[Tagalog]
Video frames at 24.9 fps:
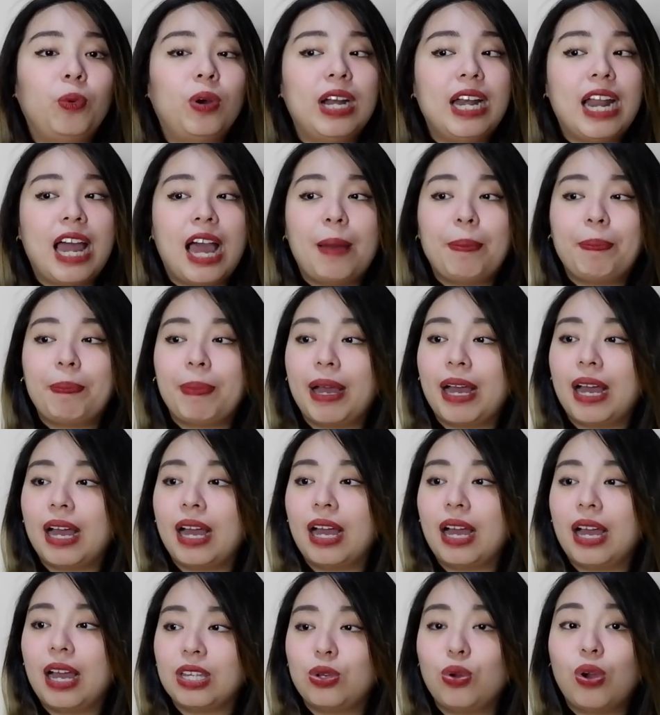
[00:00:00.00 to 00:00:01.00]
wala
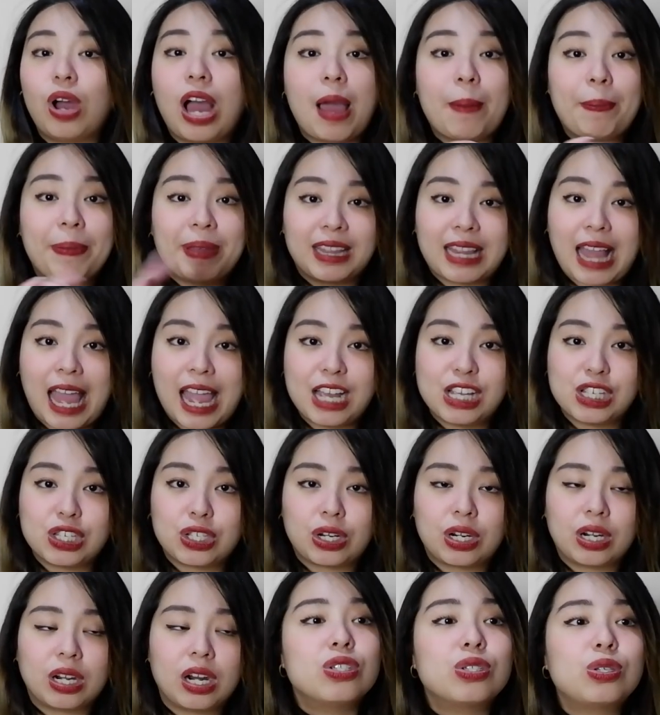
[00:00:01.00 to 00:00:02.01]
pa yung
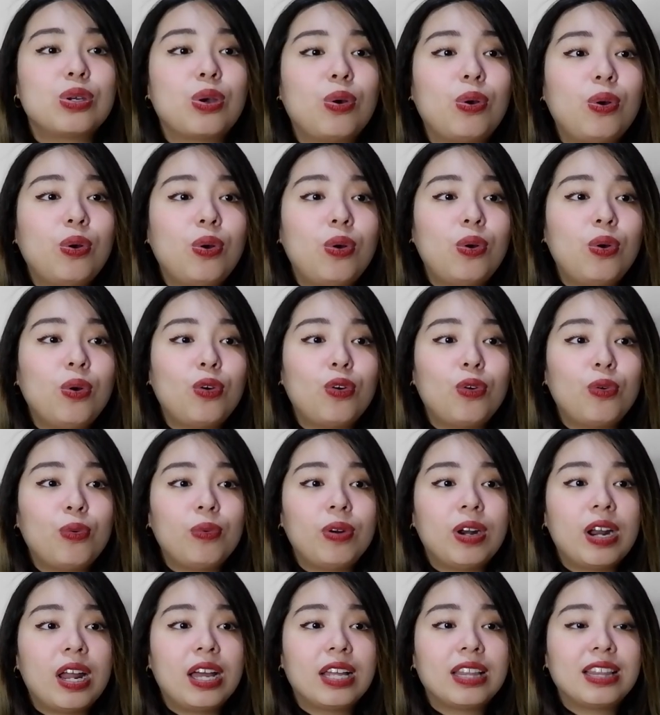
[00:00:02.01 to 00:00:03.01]
appetizer. So,
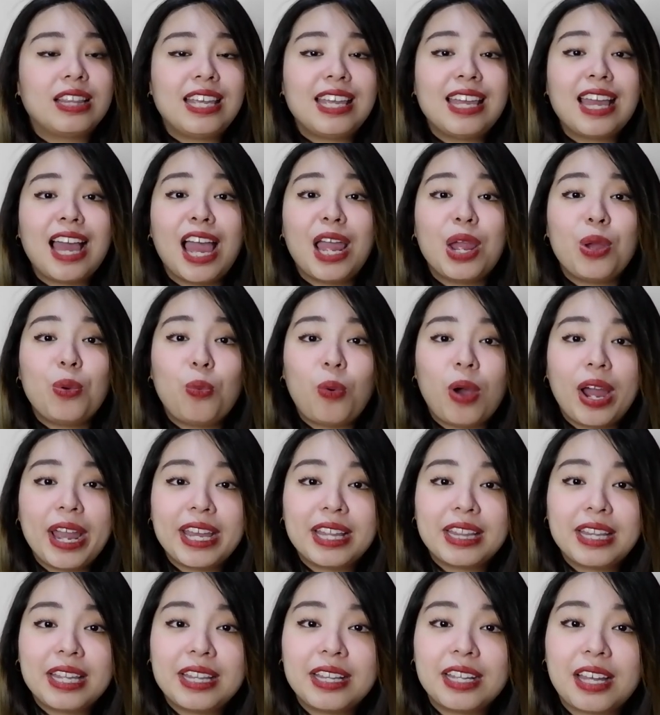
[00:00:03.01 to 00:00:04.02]
nag-DIY
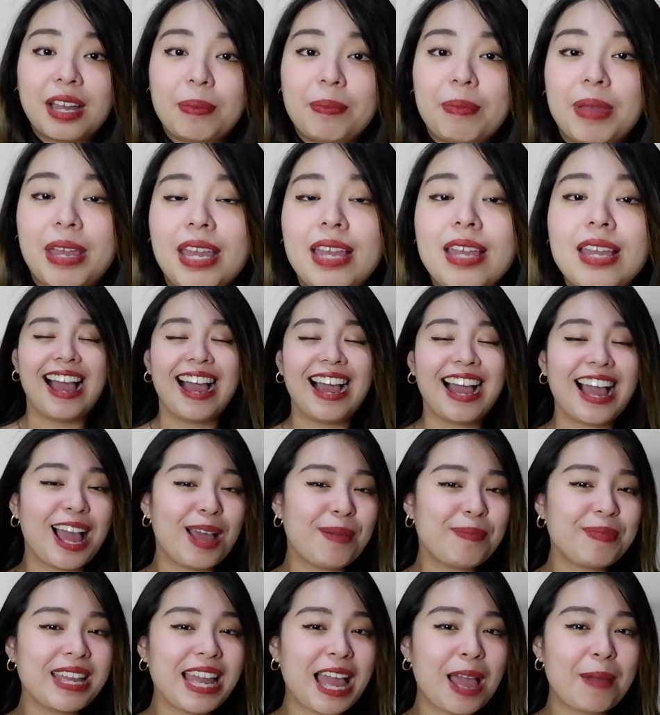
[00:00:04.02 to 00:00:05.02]
din kami. Ang
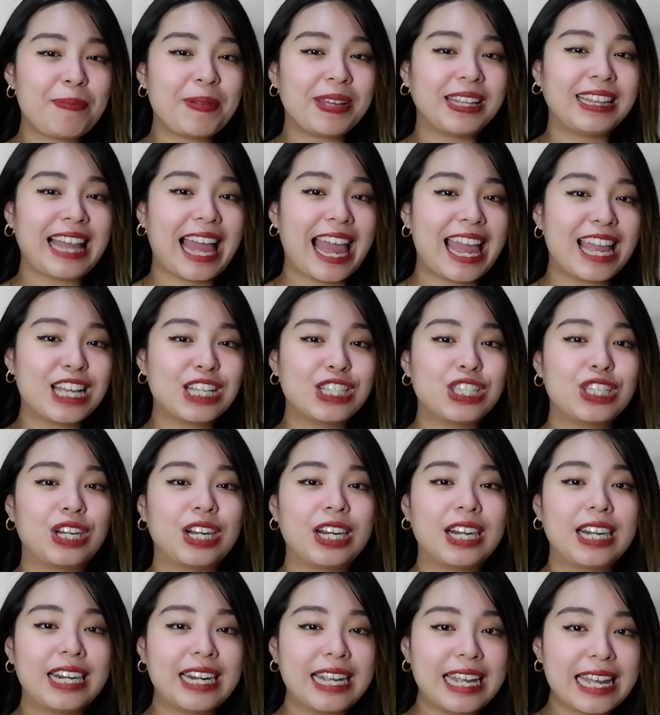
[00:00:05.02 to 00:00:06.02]
aming
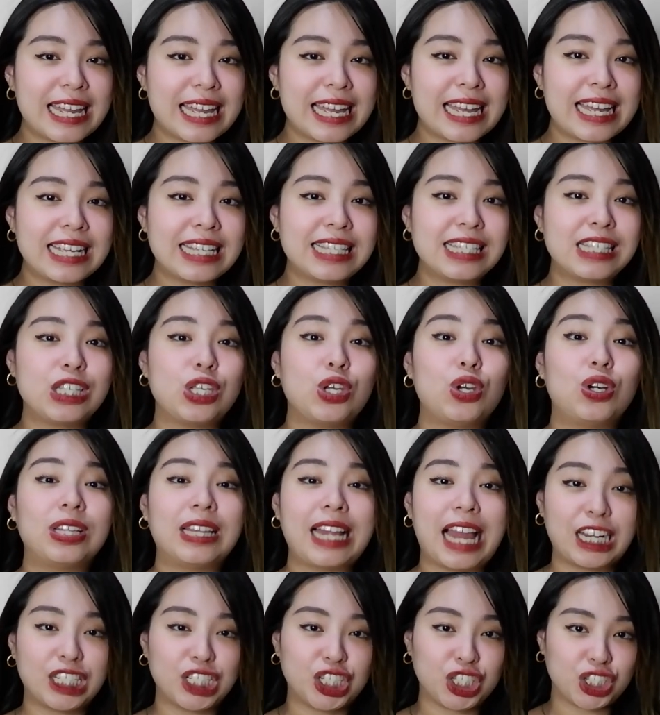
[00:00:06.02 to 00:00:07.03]
appetizer is
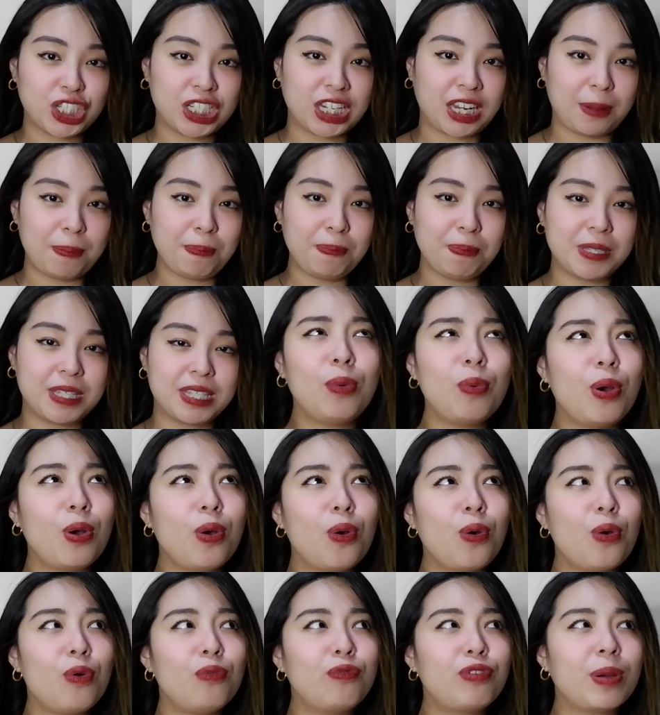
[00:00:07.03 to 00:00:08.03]
yung nacho chips. Ewan
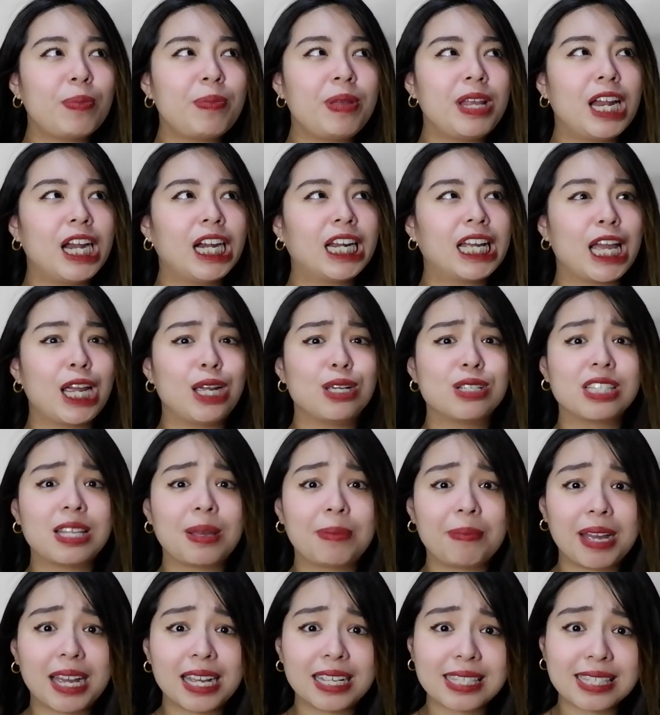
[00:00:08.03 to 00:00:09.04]
ko kung familiar kayo sa
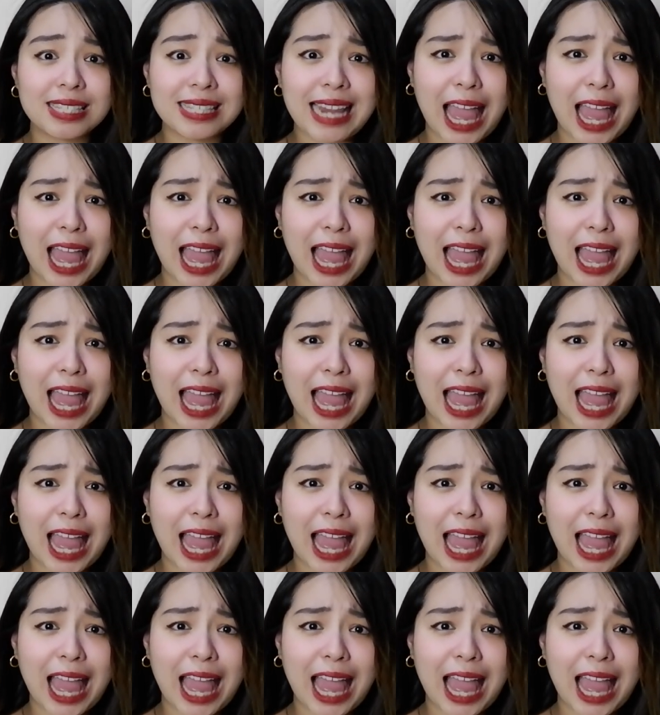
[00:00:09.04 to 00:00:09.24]
mga